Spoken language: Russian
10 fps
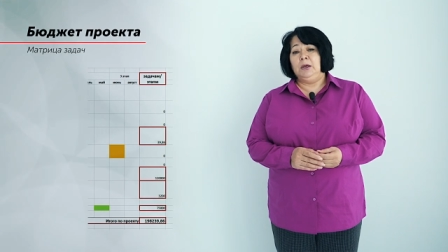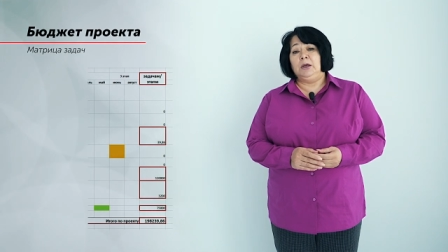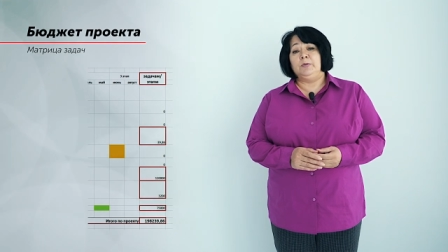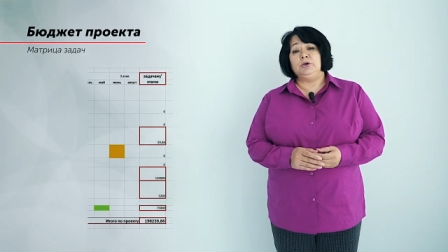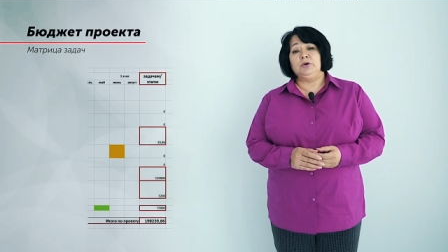
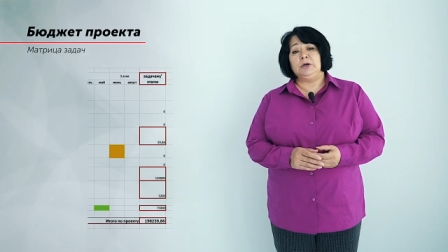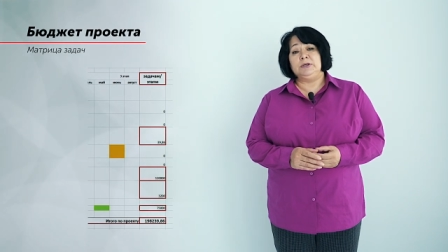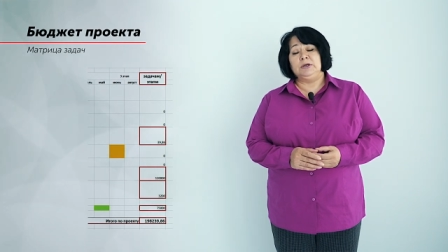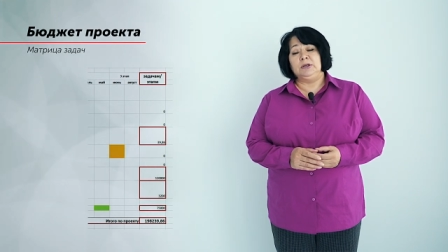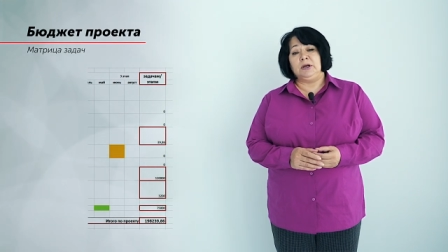Я бы еще
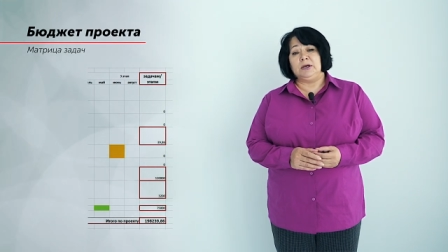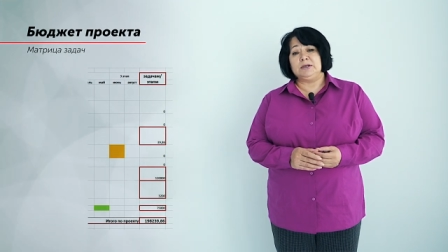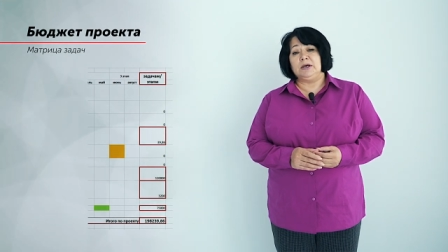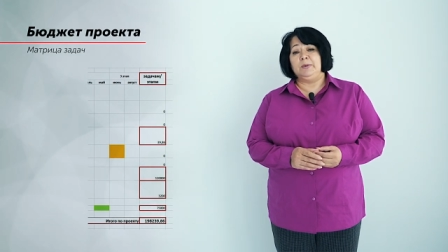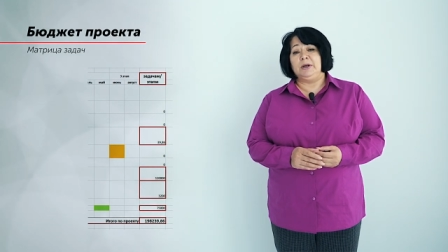хотела
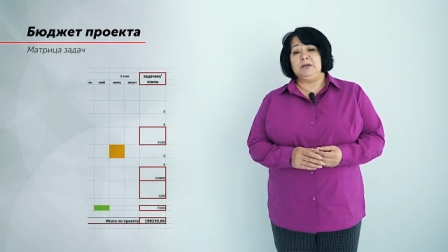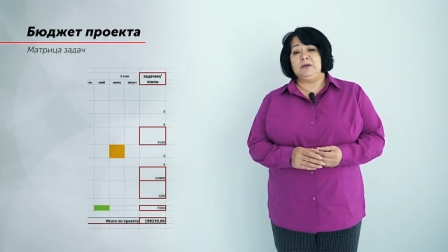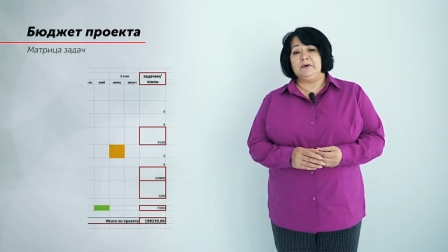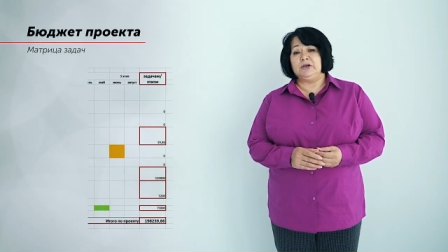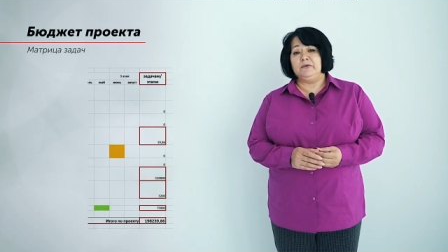раз
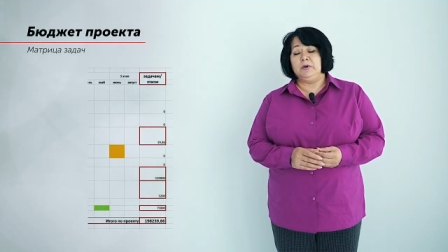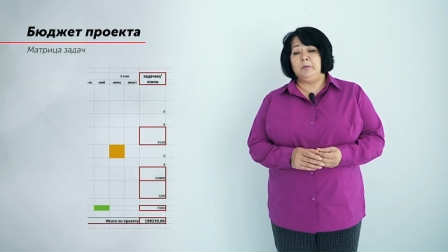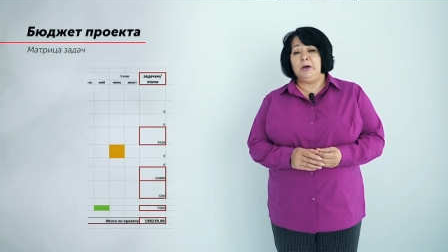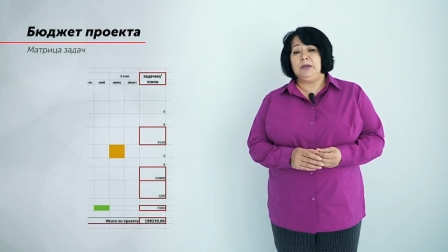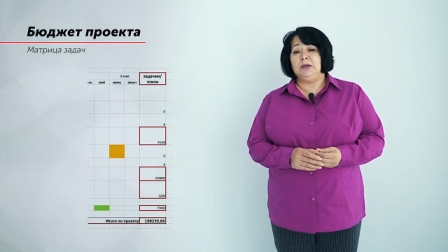обратить ваше
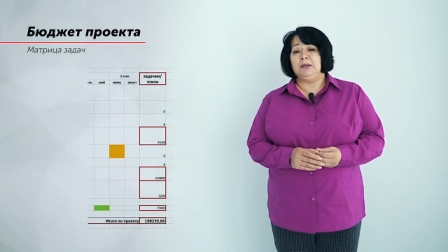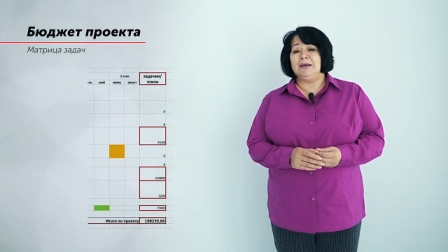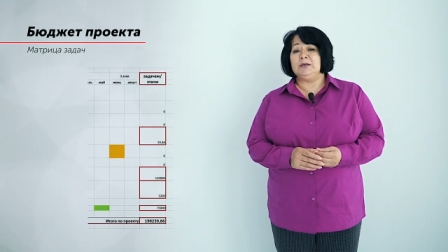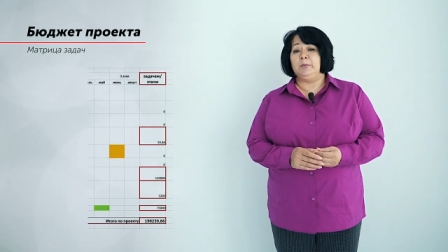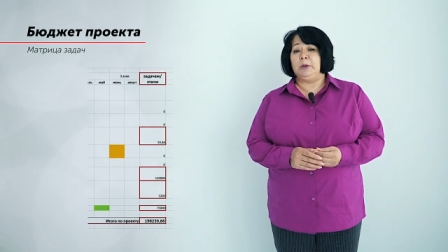внимание
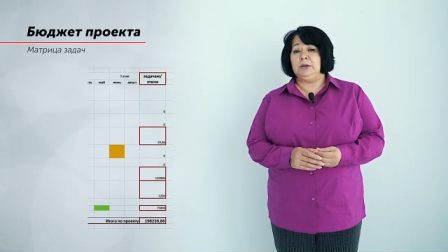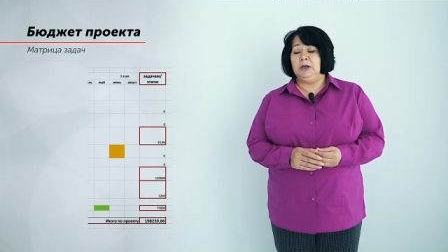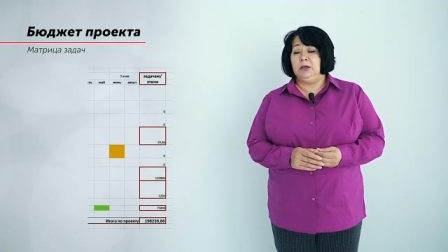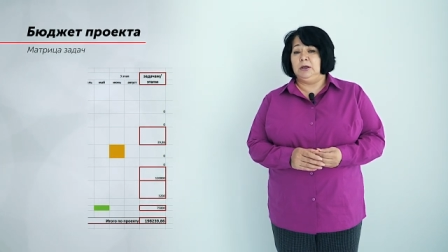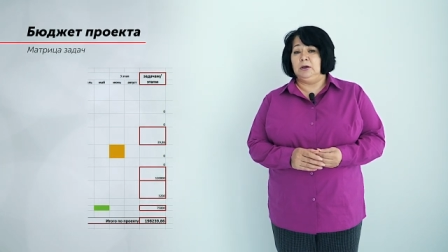на
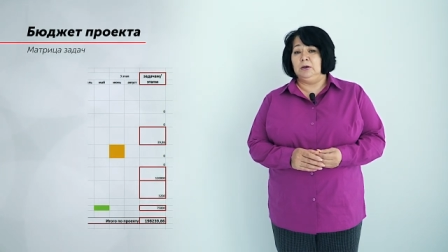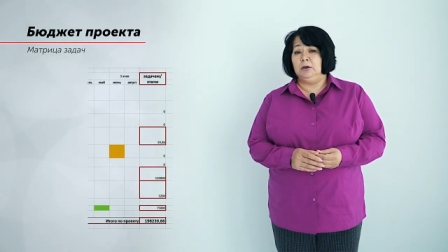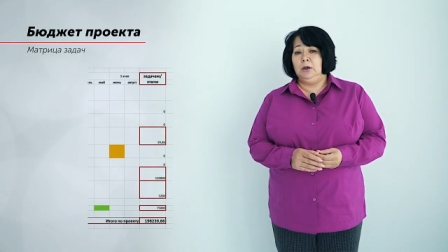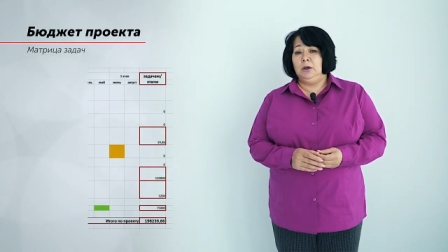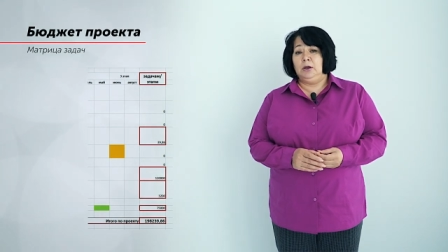заполнение
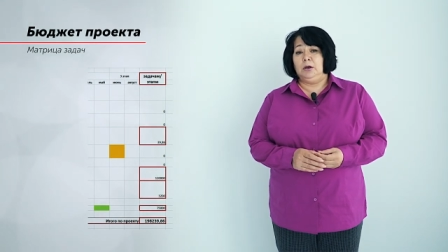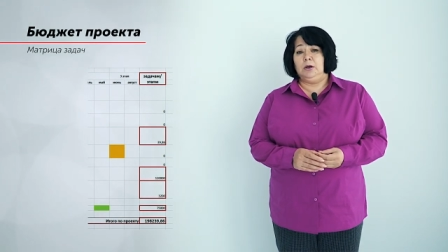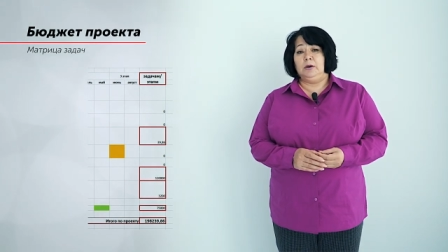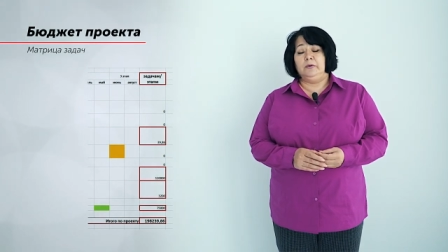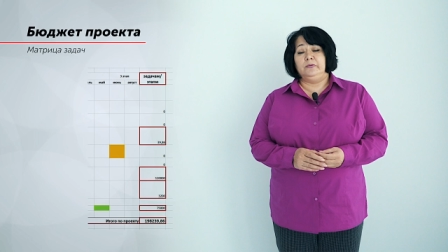
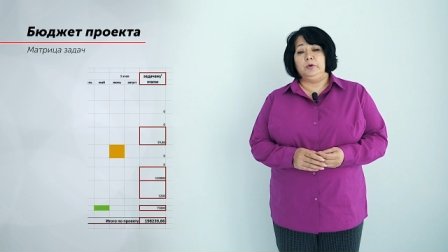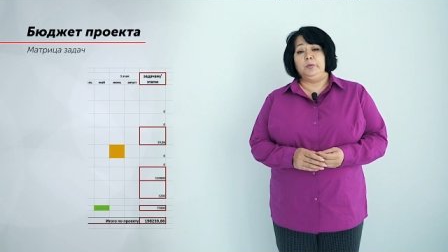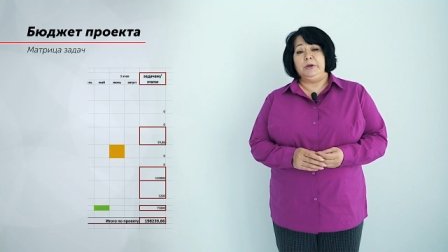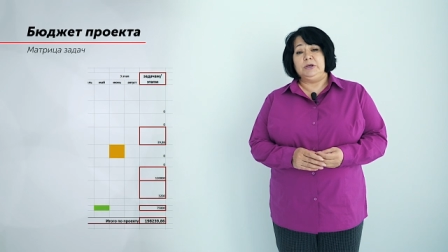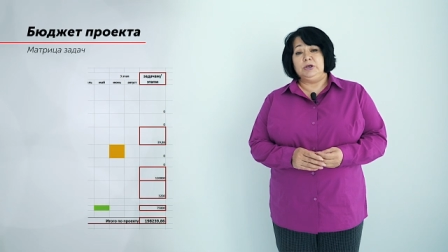а,
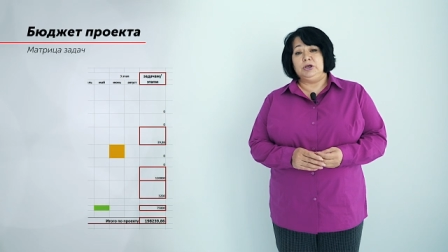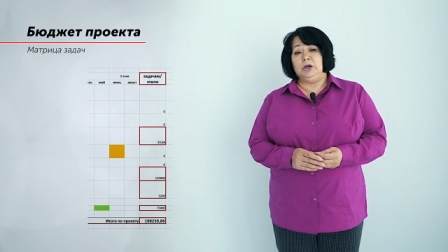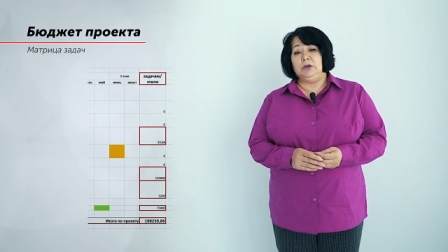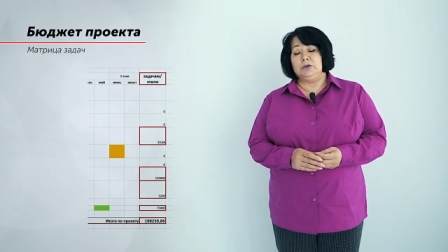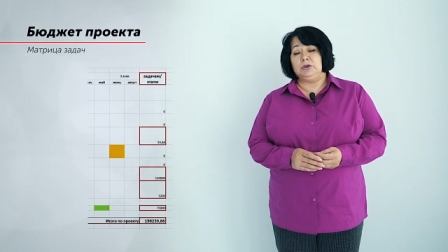вот,
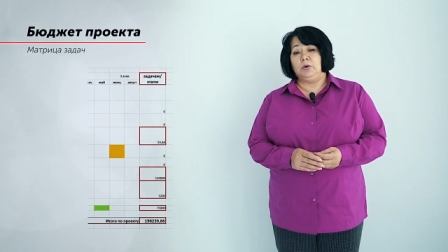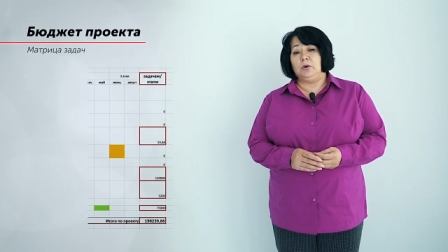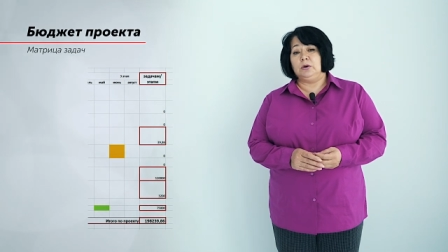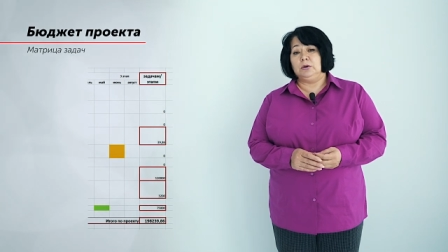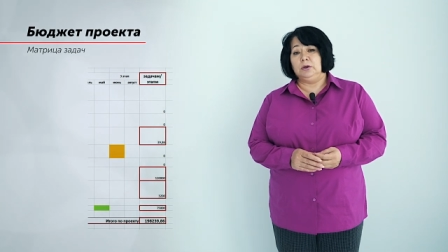пересечений
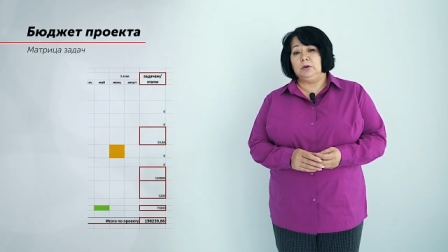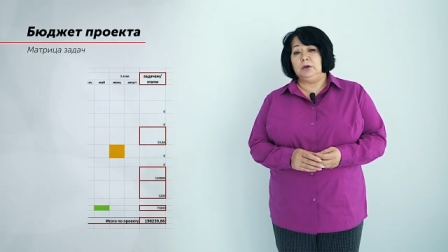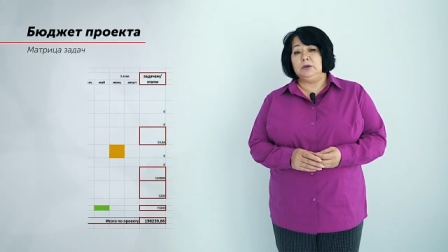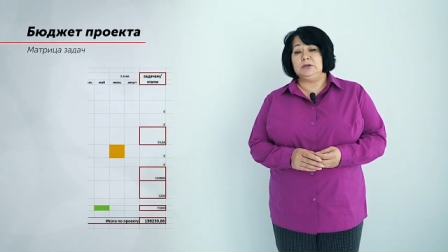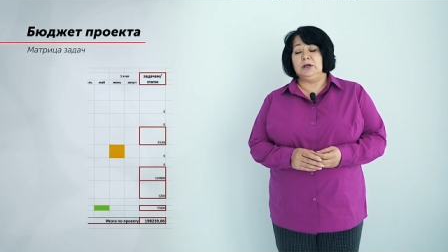строк
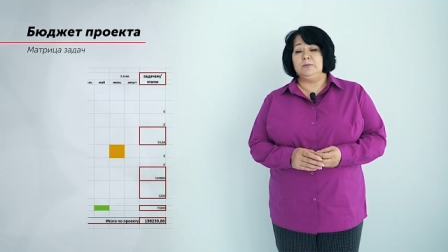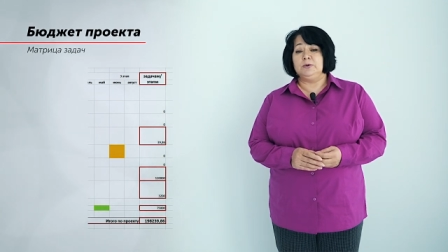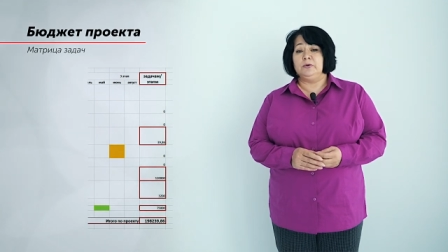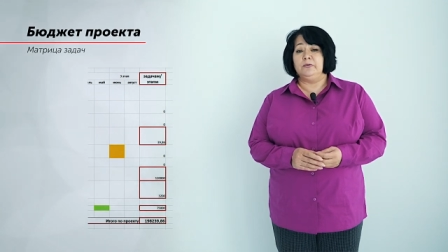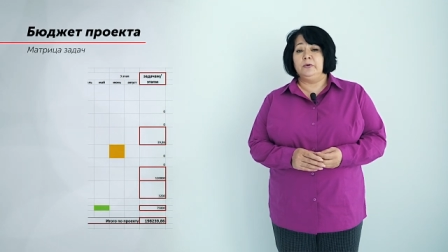э, и
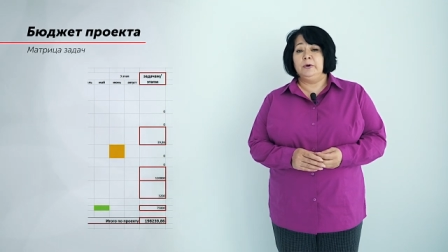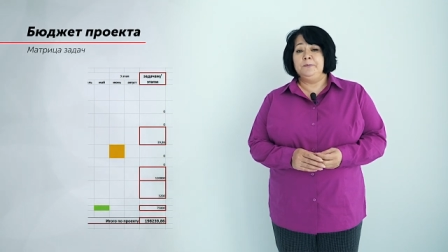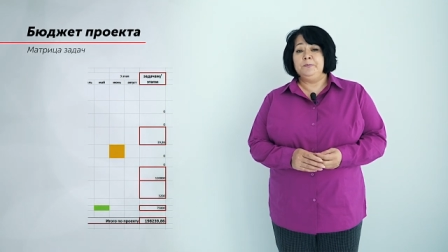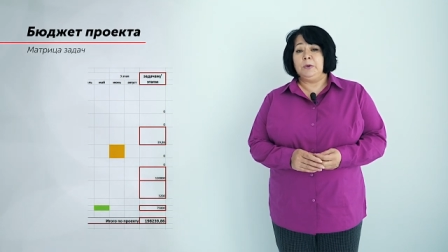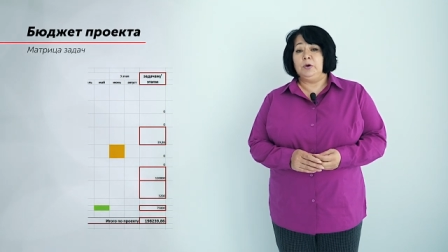столбцов –
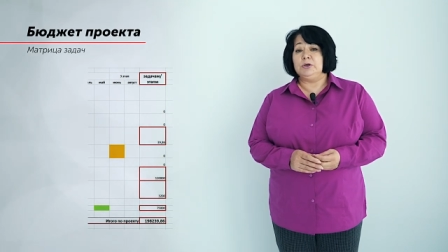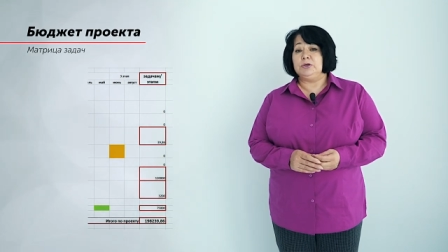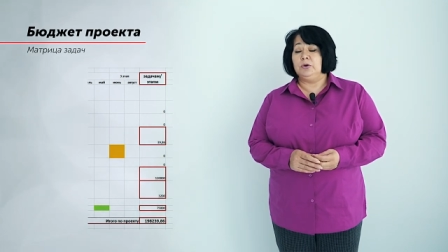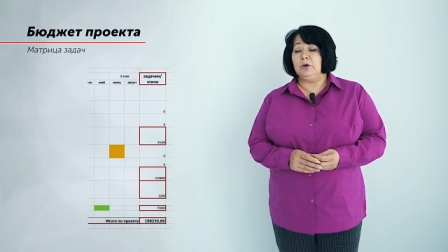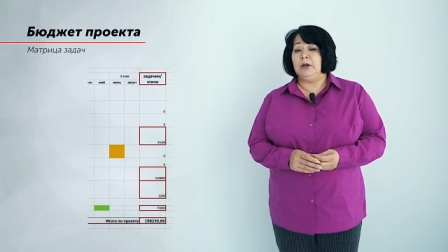то
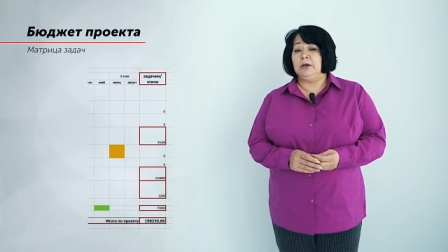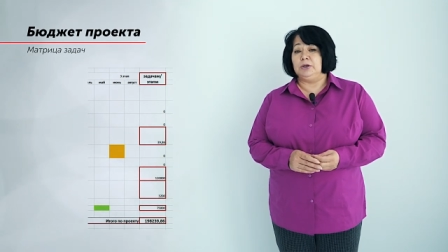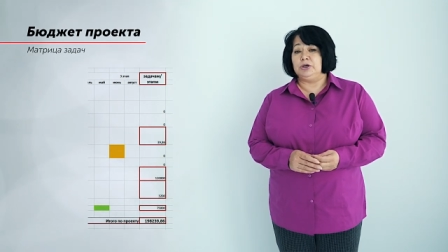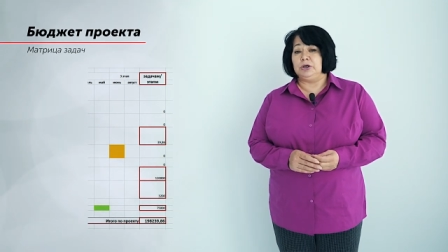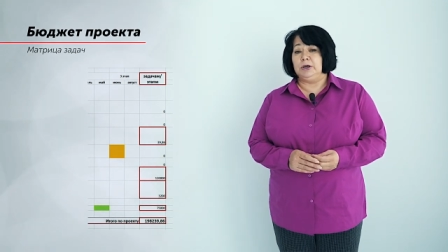есть той
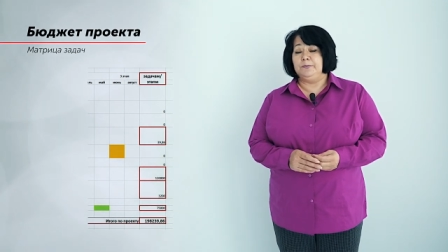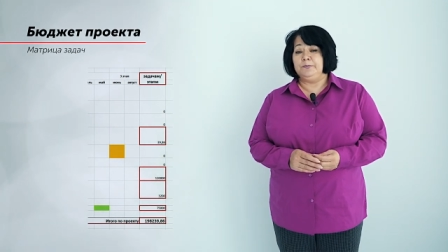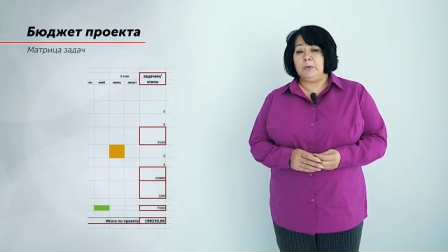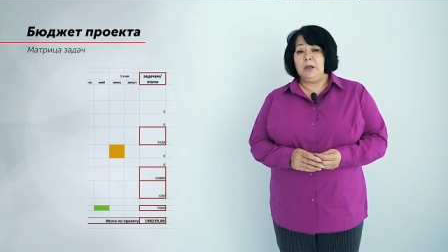клеточки,